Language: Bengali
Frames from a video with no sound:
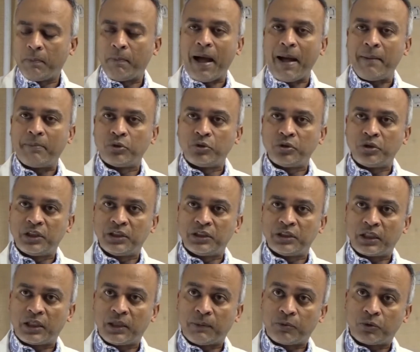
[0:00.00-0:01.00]
ভাবুন
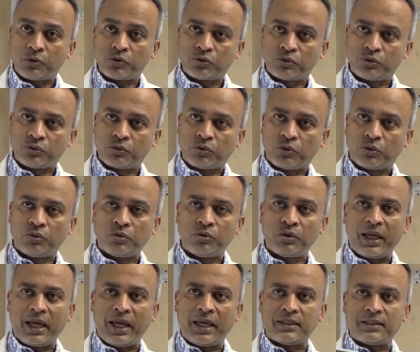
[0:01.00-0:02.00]
নিজেকে প্রস্তুত করুন
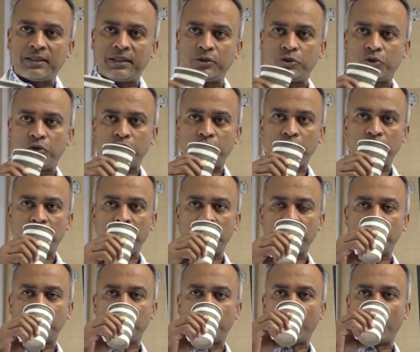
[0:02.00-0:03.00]
এই
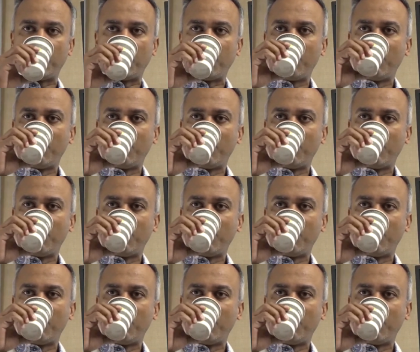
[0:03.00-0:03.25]
সিচুয়েশনটির জন্য